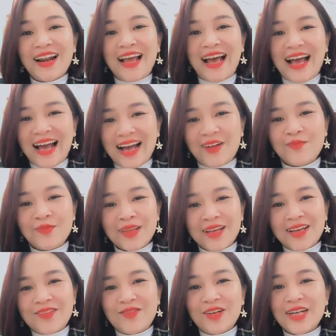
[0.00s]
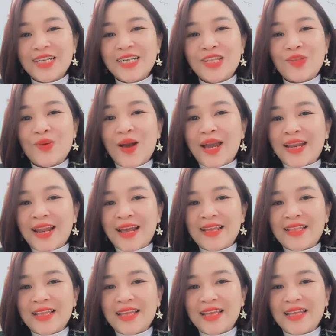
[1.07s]
Chúng ta chỉ biết được là với
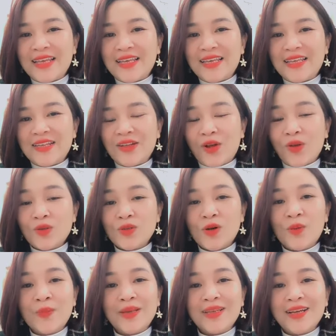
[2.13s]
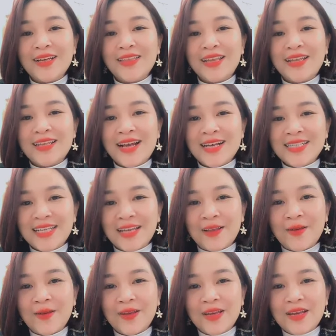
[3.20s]
cái điện thoại này thì nó cho mình
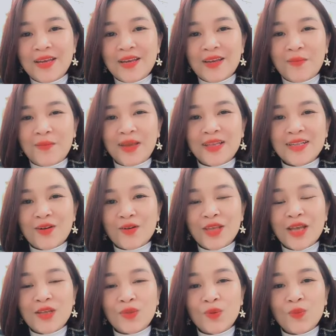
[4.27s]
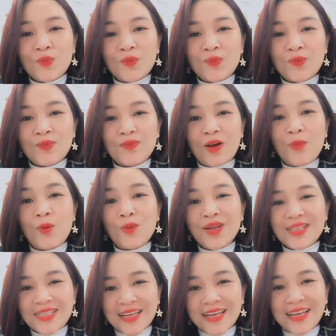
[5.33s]
những tính năng gì, mình có thể
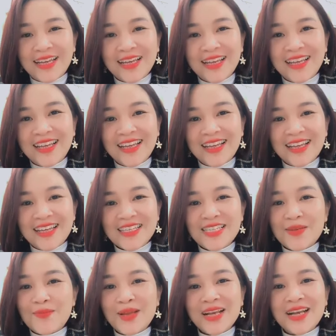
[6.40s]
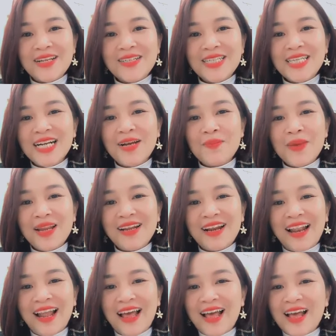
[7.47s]
dùng vào mục đích gì. Mình
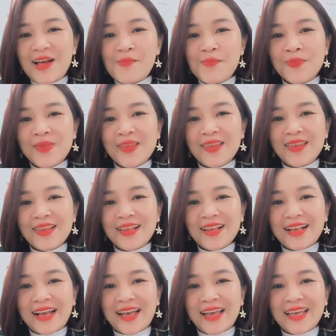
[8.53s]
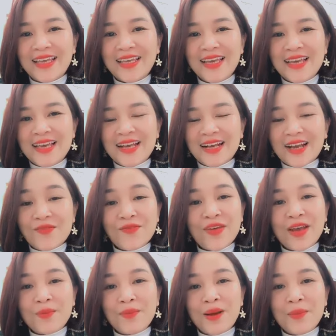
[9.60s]
chỉ cần biết được là
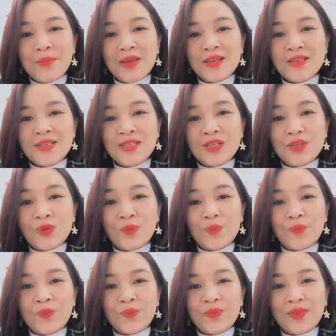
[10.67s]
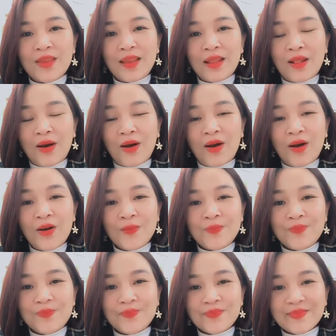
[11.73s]
cái việc mà mình sử dụng
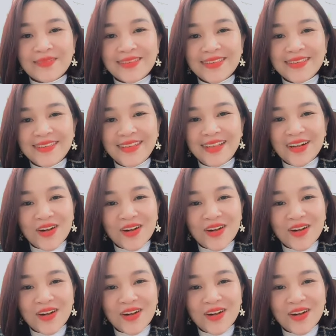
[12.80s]
nó